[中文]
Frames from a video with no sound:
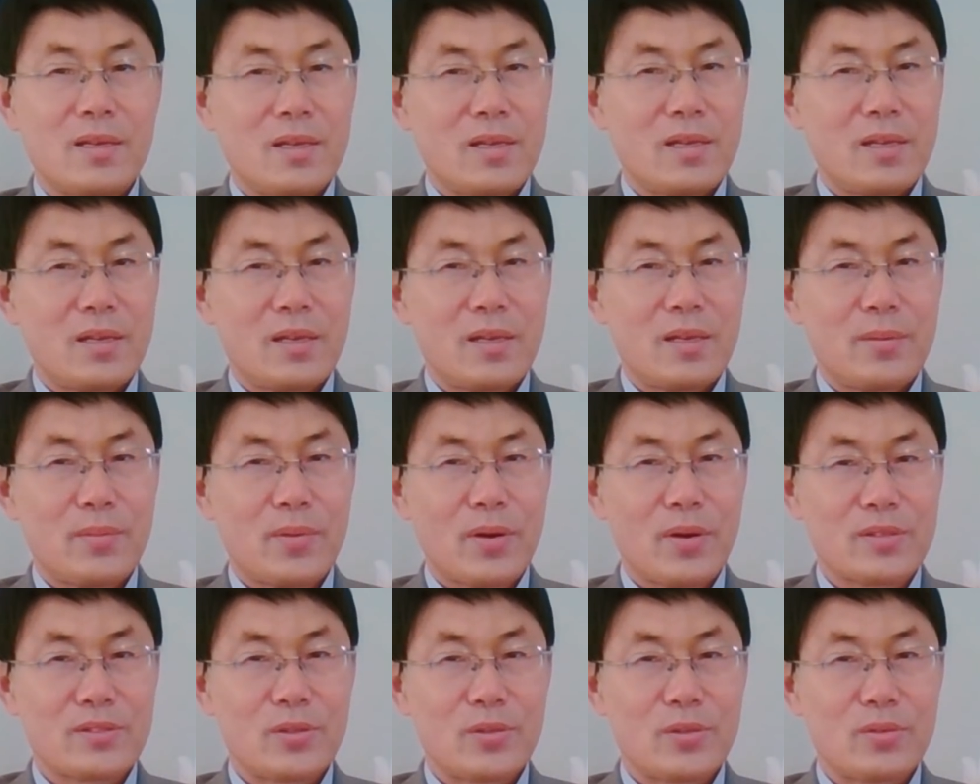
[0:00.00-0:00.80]
毛
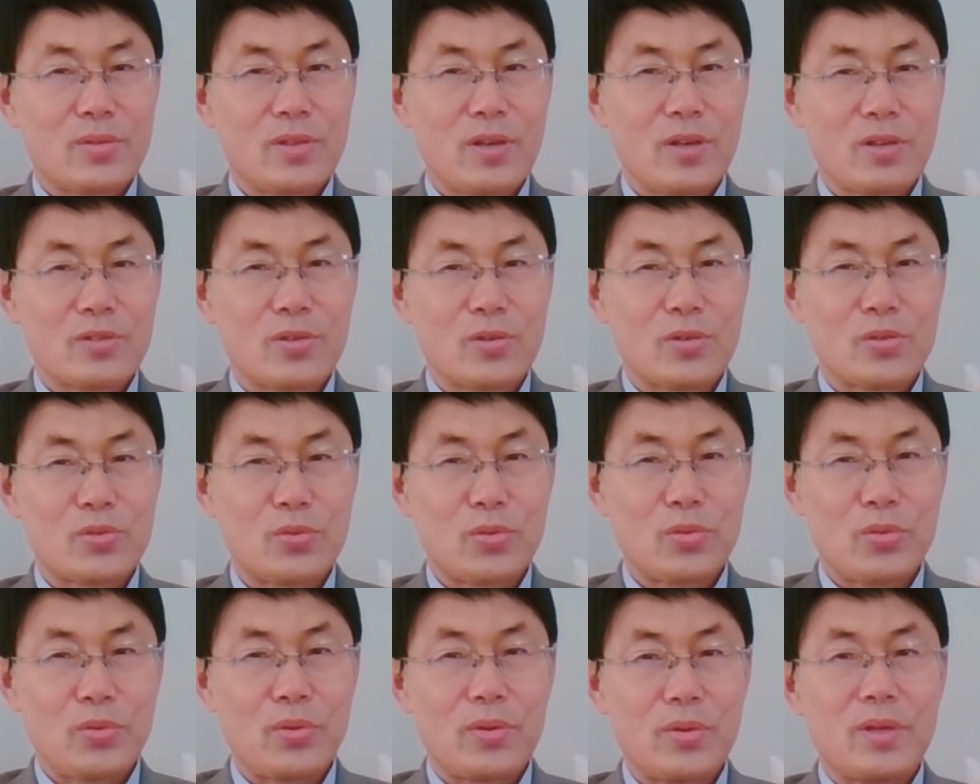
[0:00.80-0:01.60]
泽东要求粟
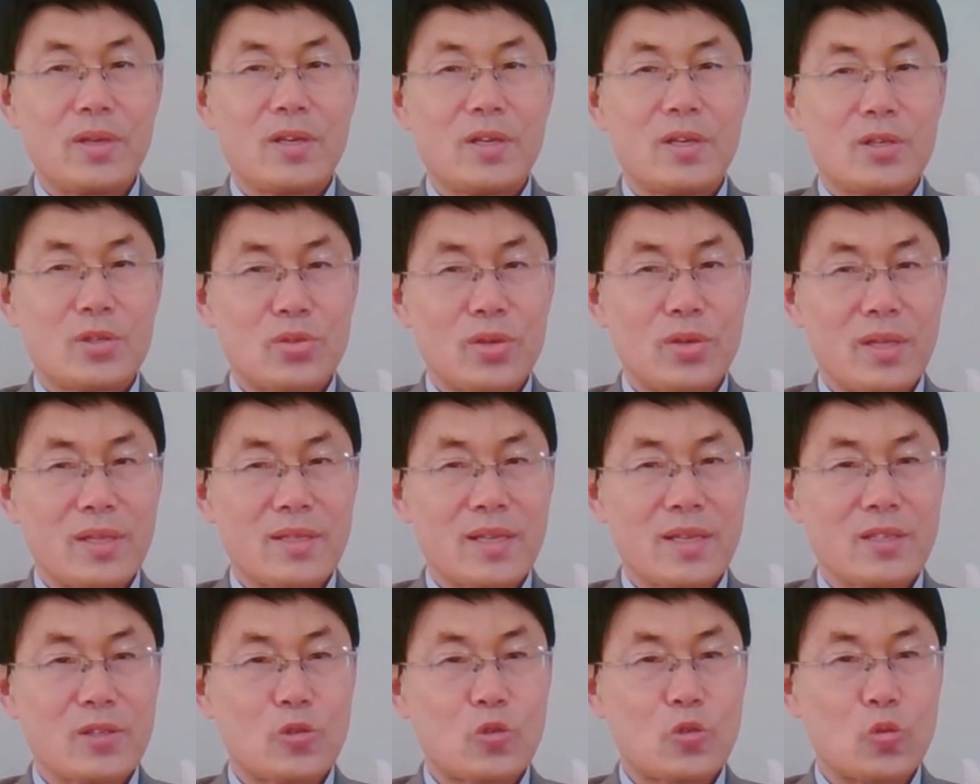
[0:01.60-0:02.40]
裕率领他
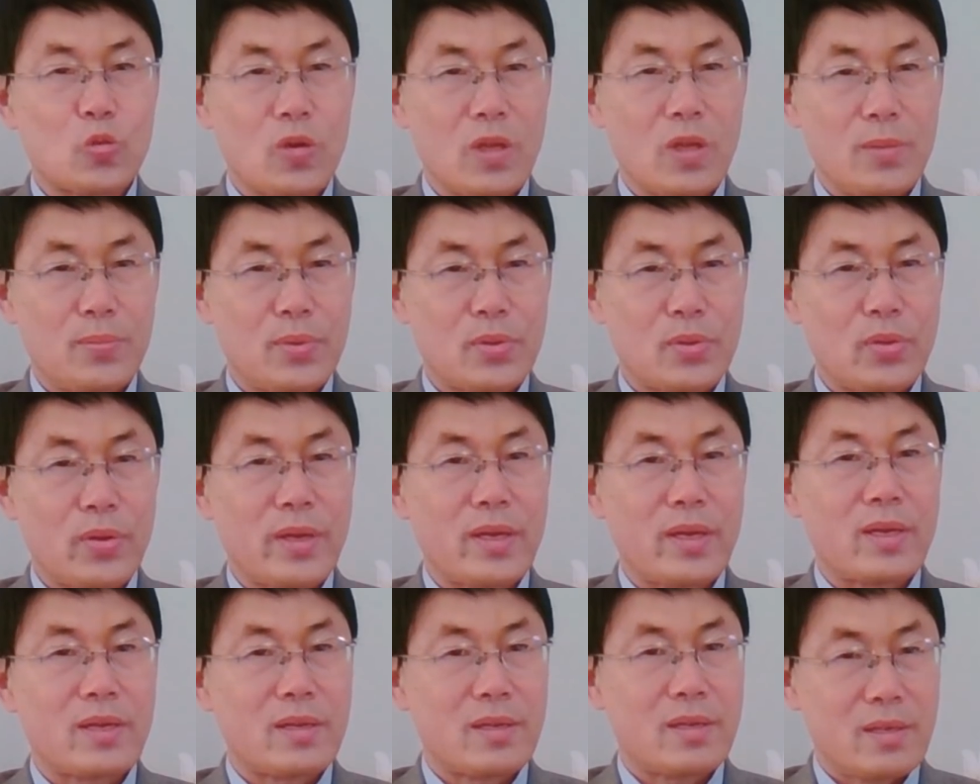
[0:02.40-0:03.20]
的主力部队
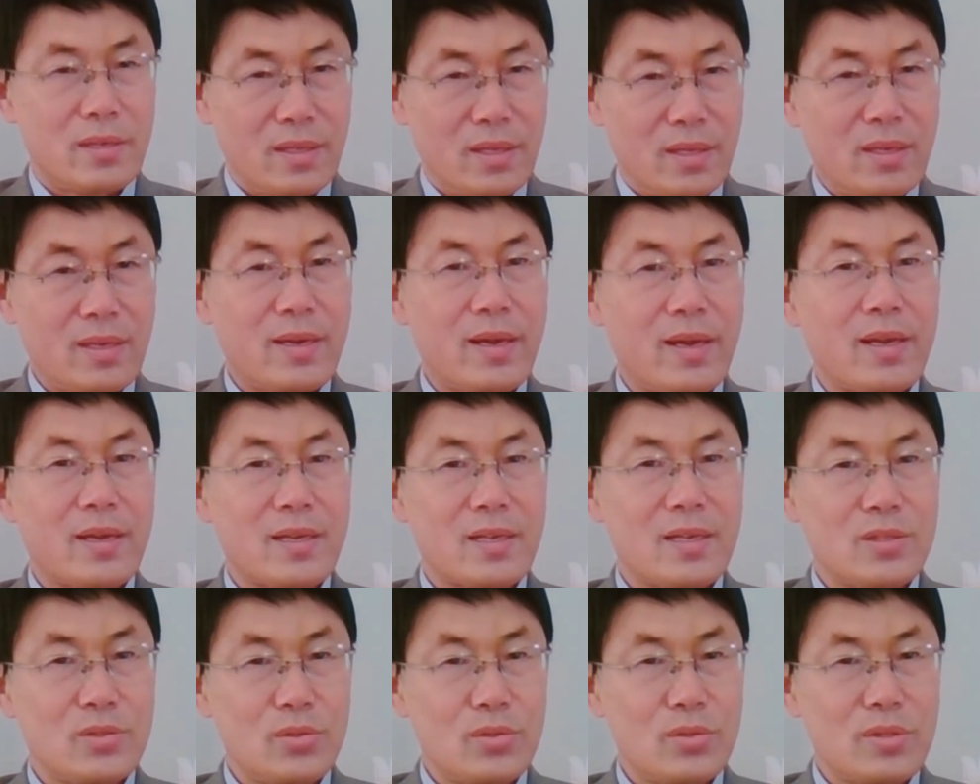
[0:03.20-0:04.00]
离开根
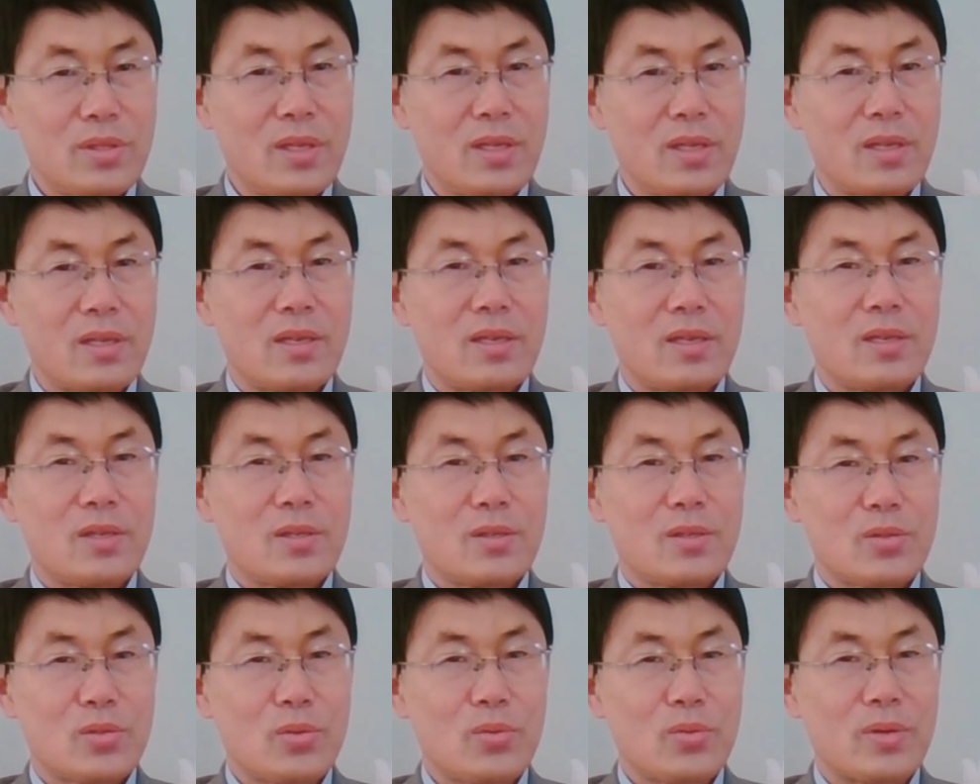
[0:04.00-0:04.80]
据地，
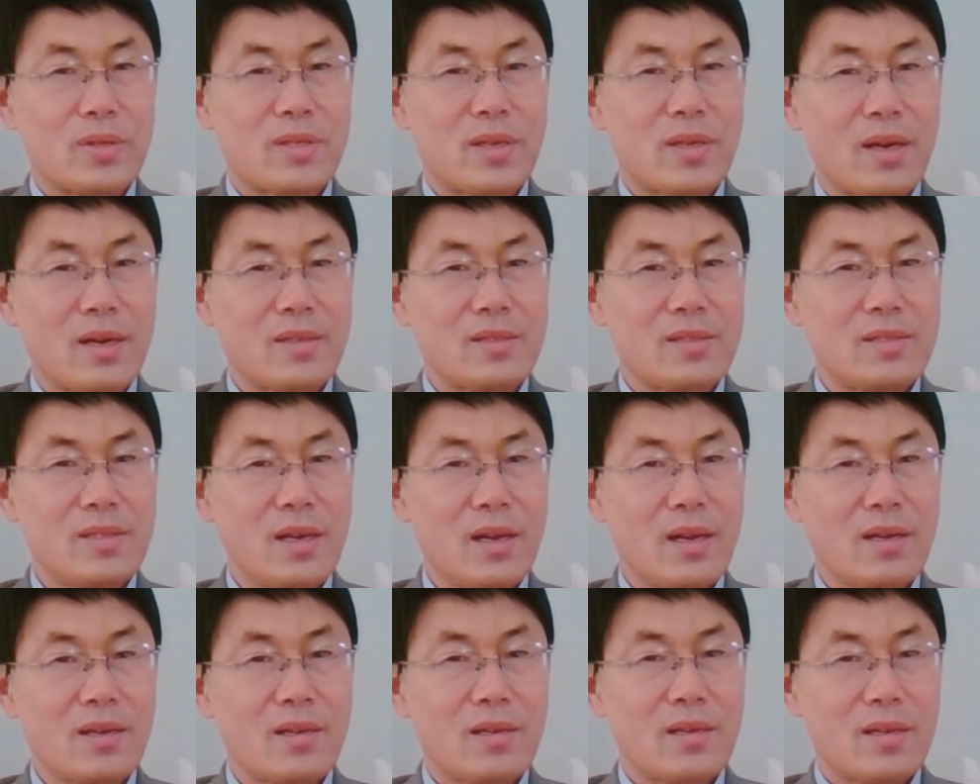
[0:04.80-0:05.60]
渡过长
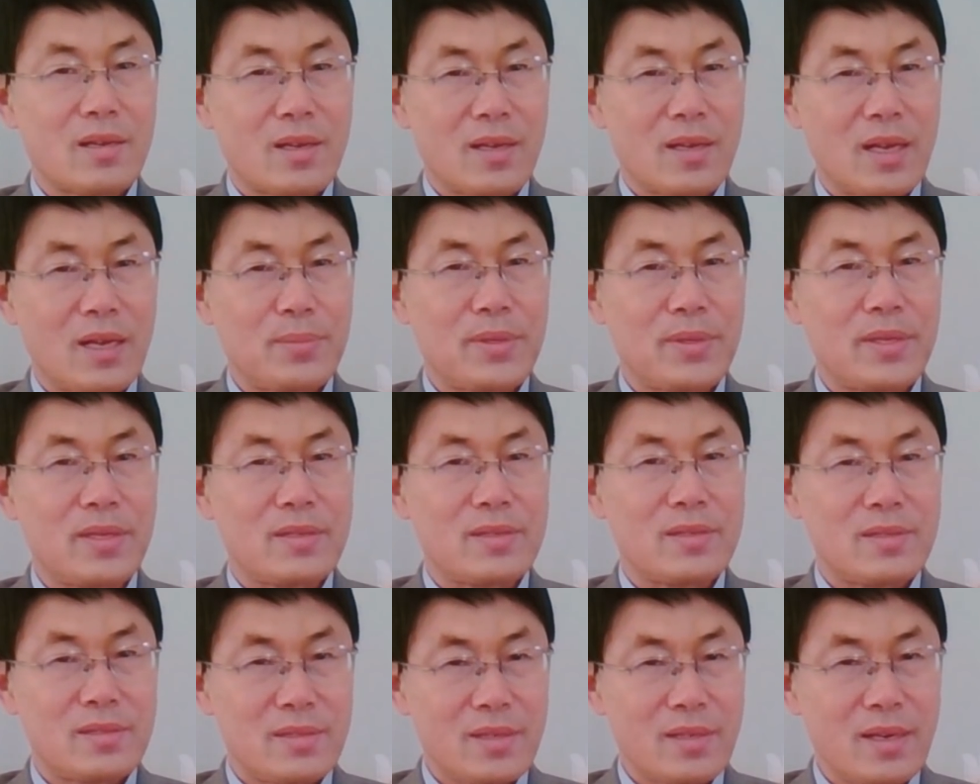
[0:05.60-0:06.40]
江，开辟
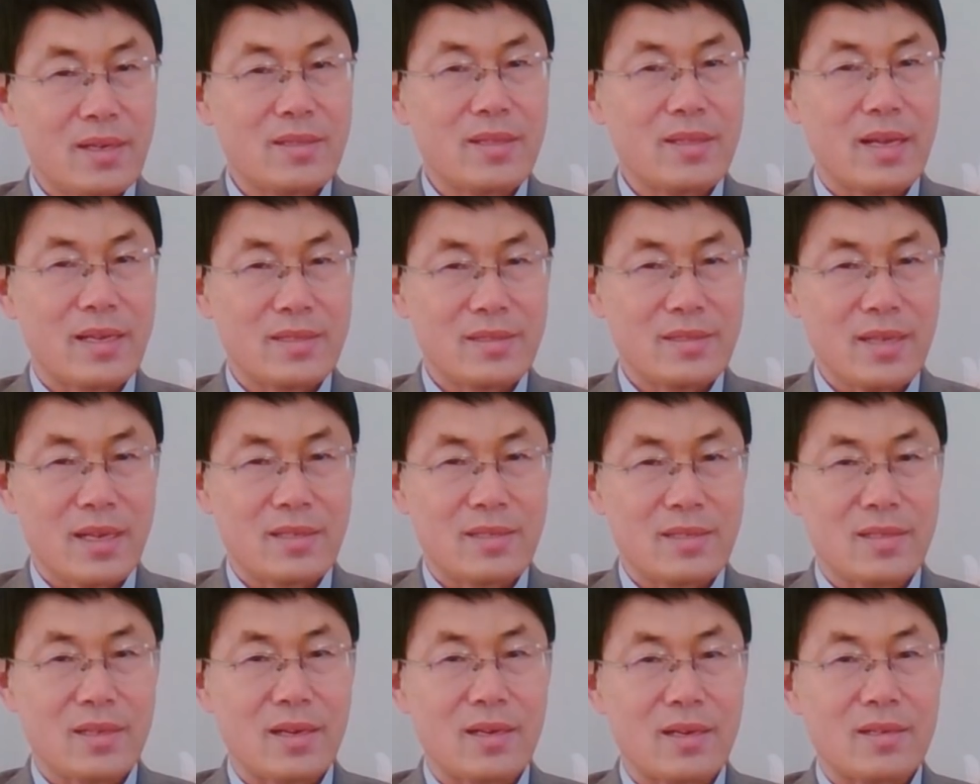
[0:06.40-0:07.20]
江南战
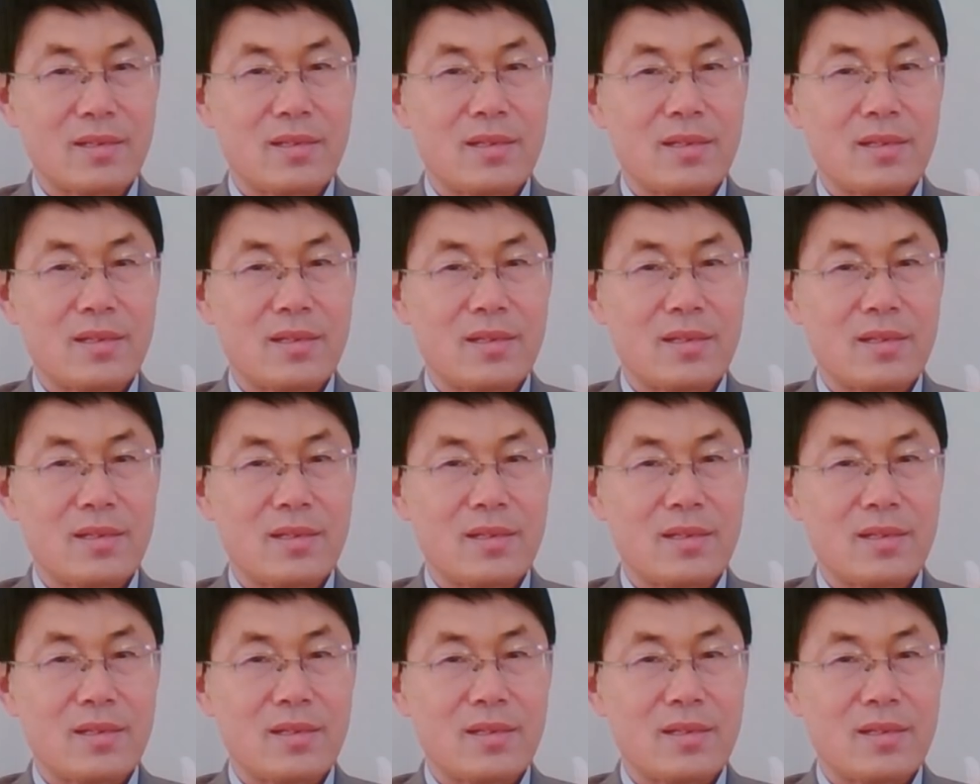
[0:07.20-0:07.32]
场，